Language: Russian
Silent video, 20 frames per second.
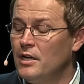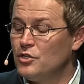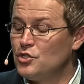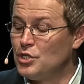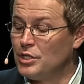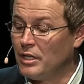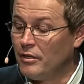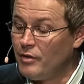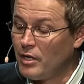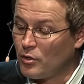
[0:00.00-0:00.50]

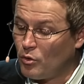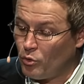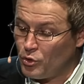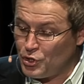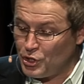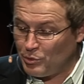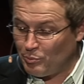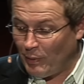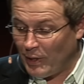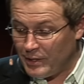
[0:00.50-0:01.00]
человек
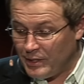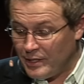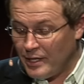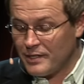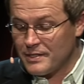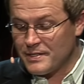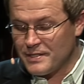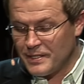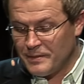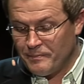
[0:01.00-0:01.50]
хочет
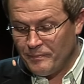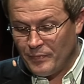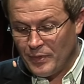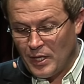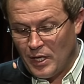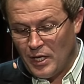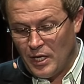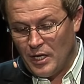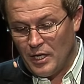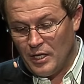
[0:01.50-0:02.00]
подняться
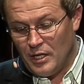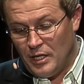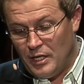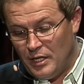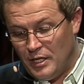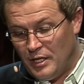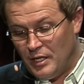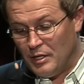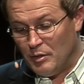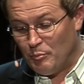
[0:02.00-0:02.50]

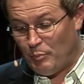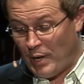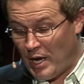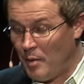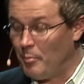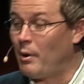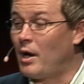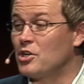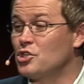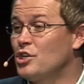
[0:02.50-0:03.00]
и
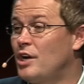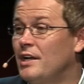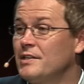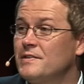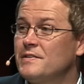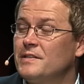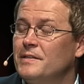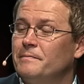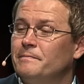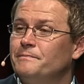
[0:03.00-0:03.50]

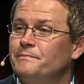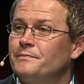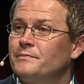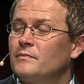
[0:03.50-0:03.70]
преображаться.